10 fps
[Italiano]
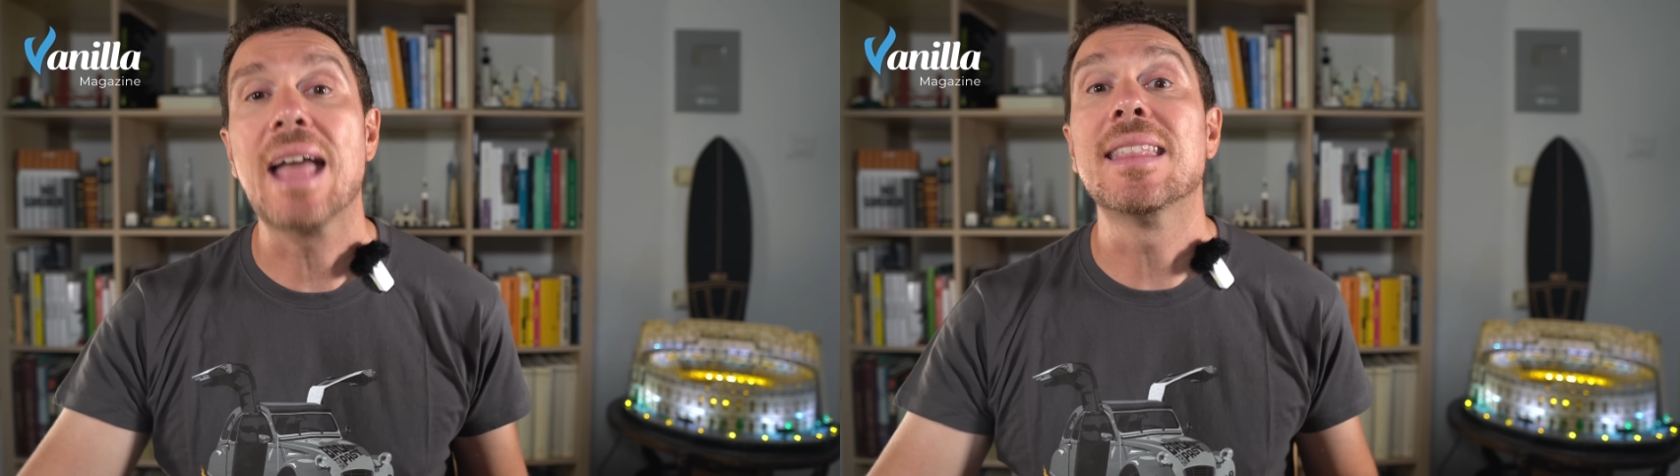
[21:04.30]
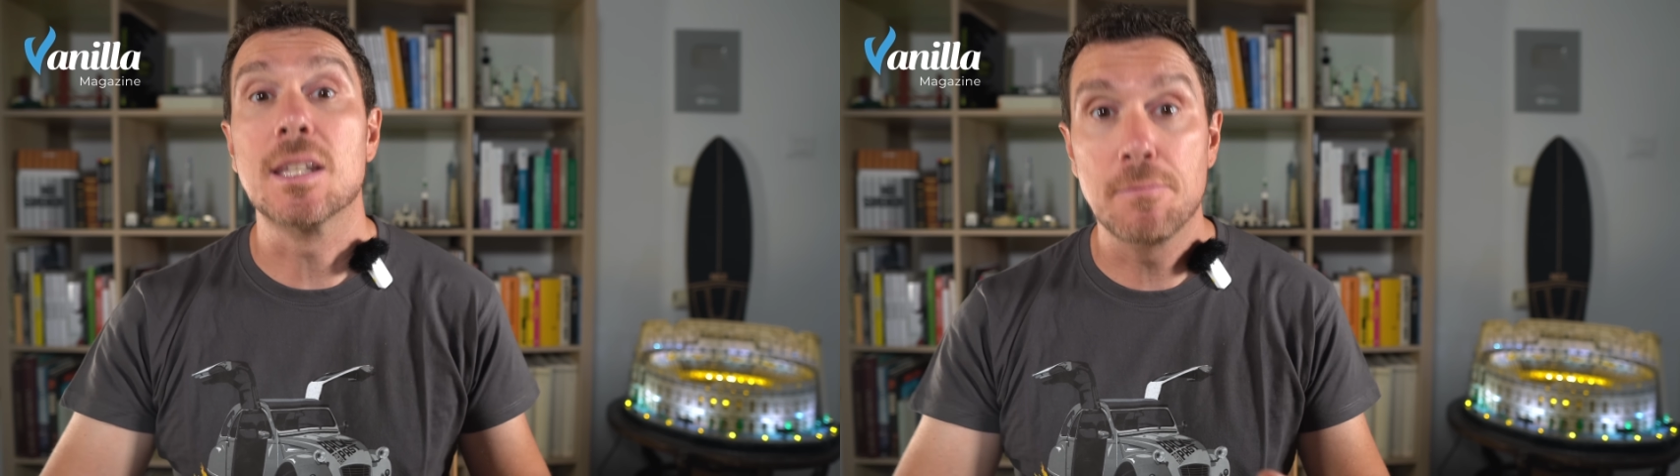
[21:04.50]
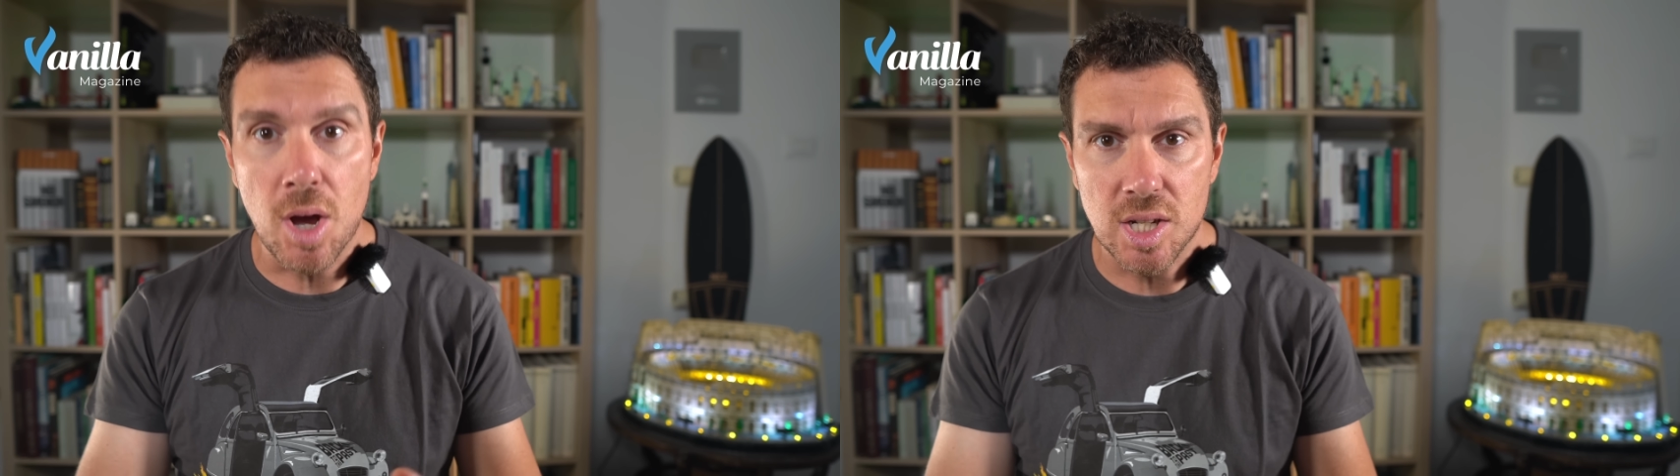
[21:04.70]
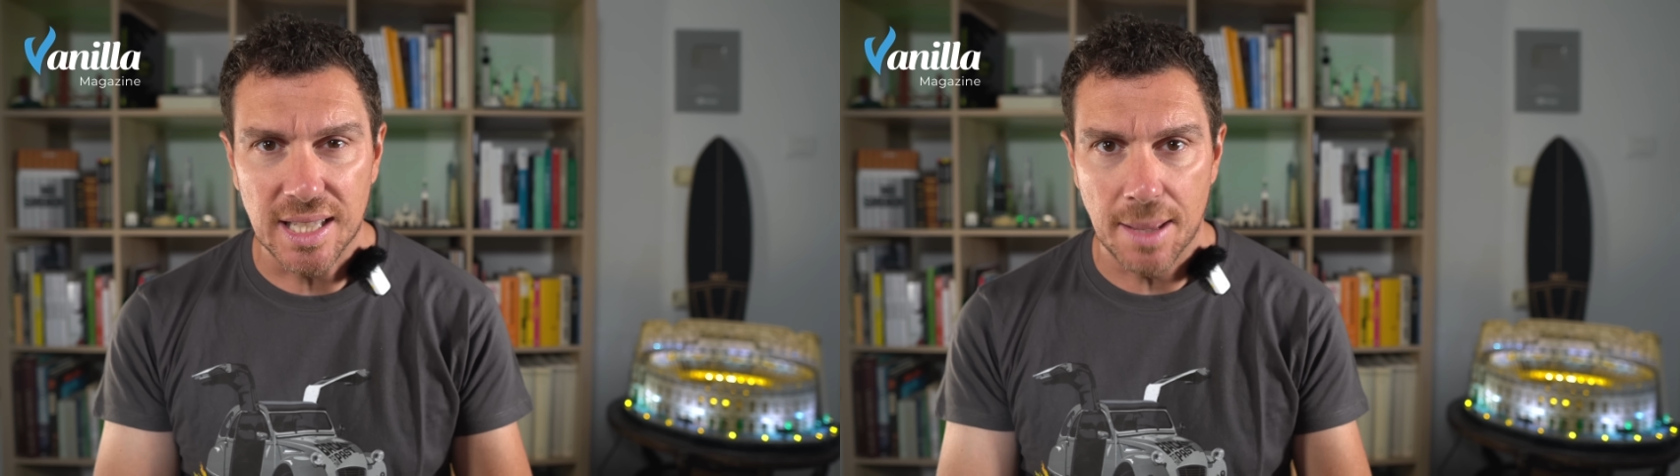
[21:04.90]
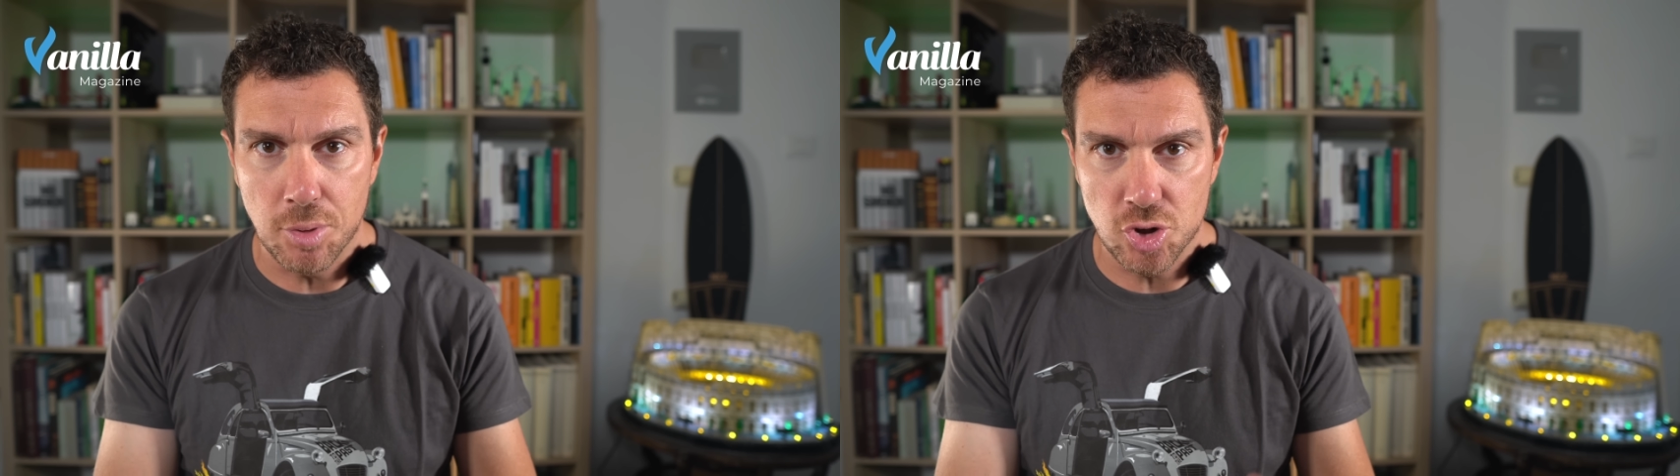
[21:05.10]
è disposta
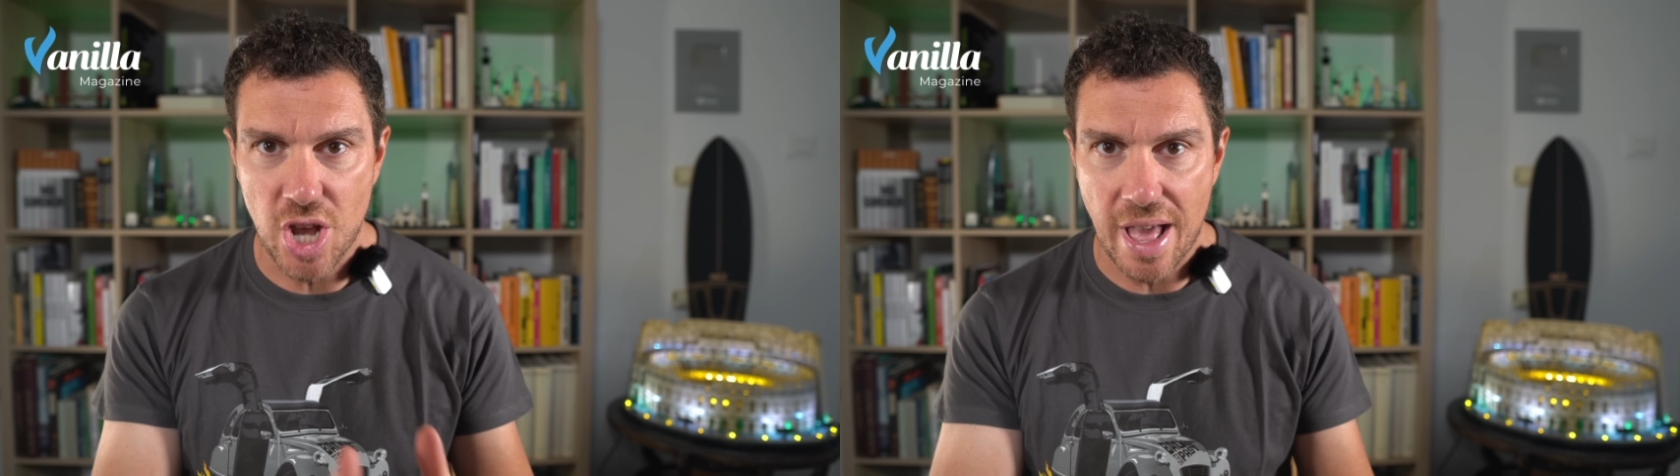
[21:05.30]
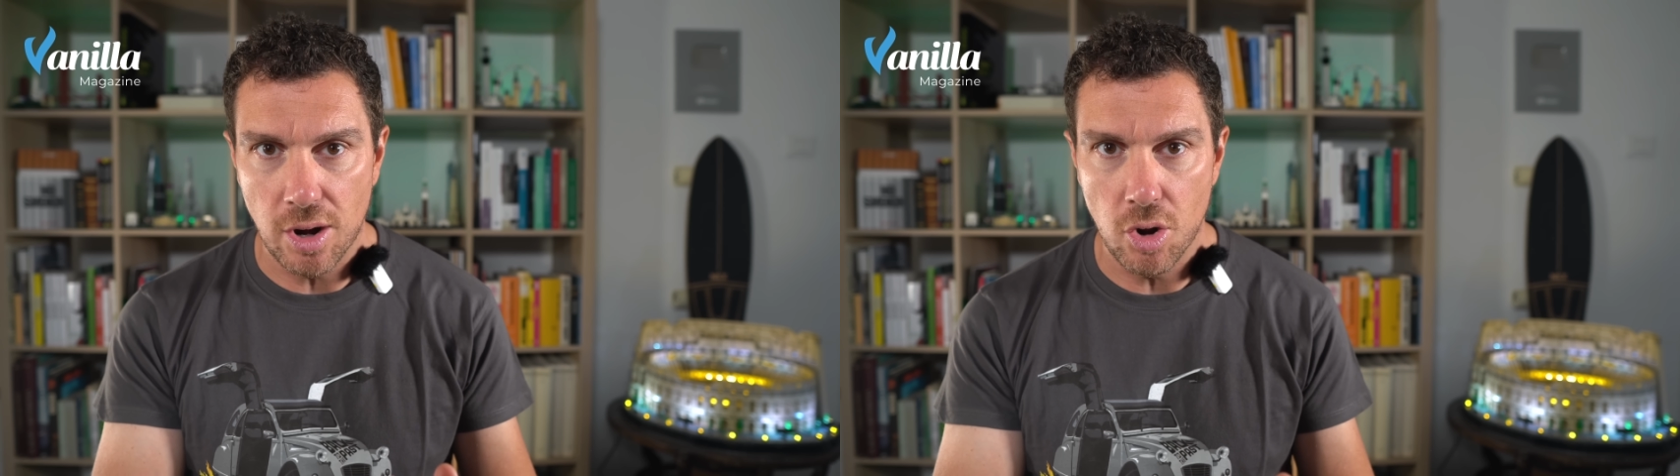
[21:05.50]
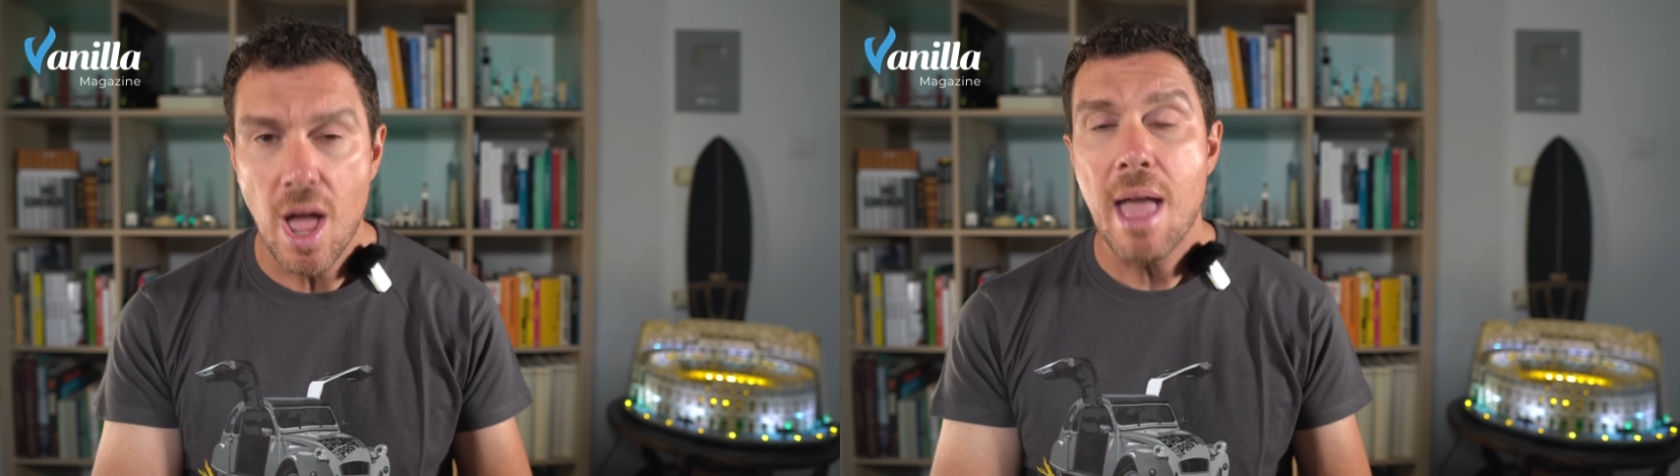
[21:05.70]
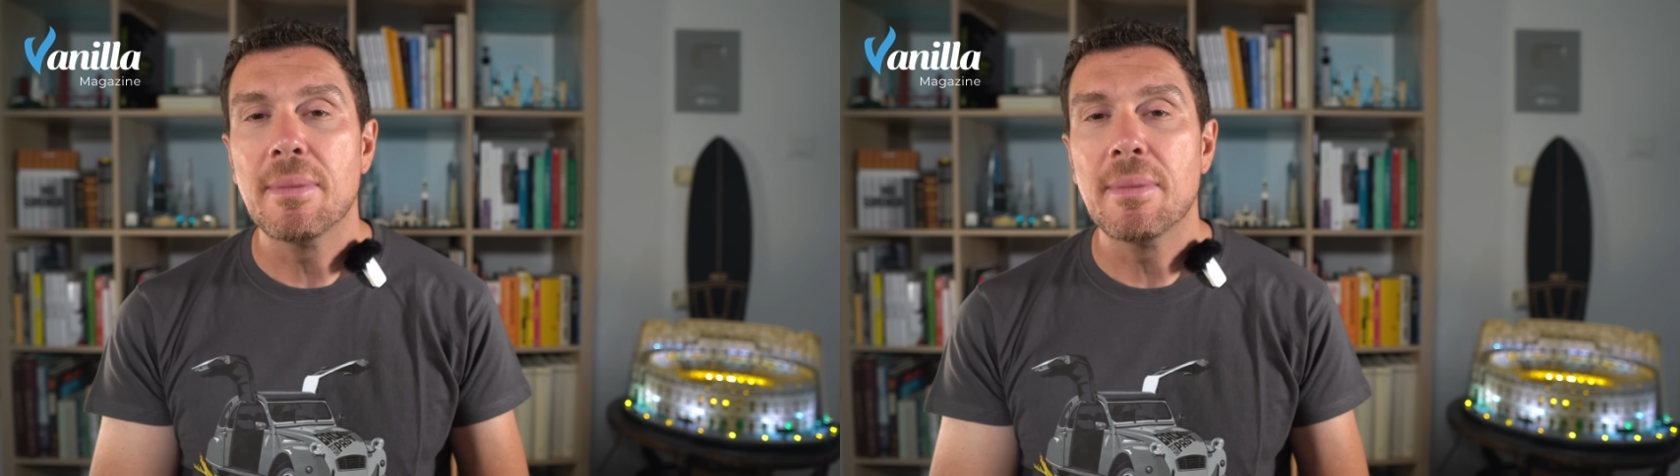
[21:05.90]
ad appoggiarlo,